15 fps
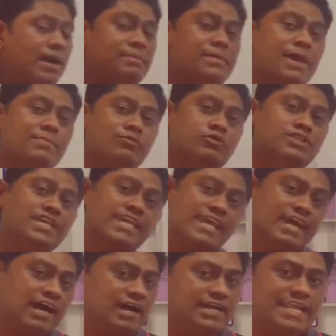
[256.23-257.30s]
वहां पे आपको
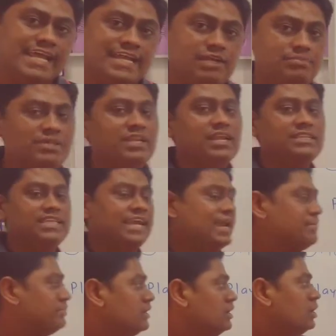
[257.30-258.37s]
दिखेगा अन अकेडमी लर्निंग
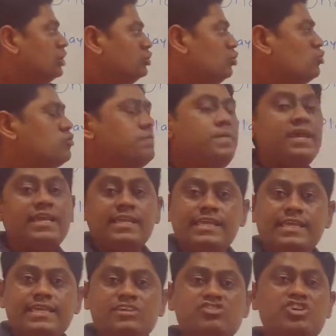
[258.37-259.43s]
ऐप तो उस पर
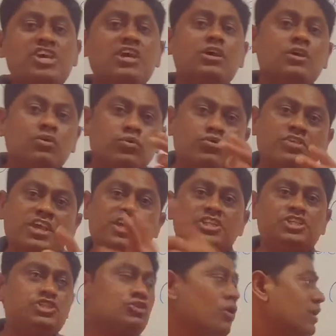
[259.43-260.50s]
क्लिक कीजिए उसे
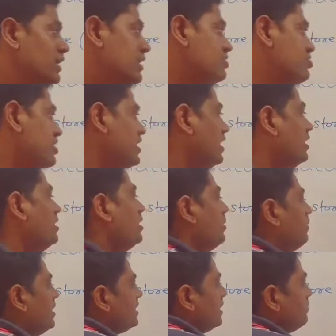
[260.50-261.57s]
इंस्टॉल कीजिए ना
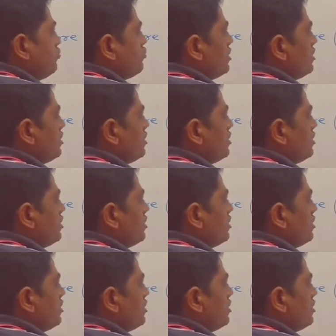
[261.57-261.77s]
मतलब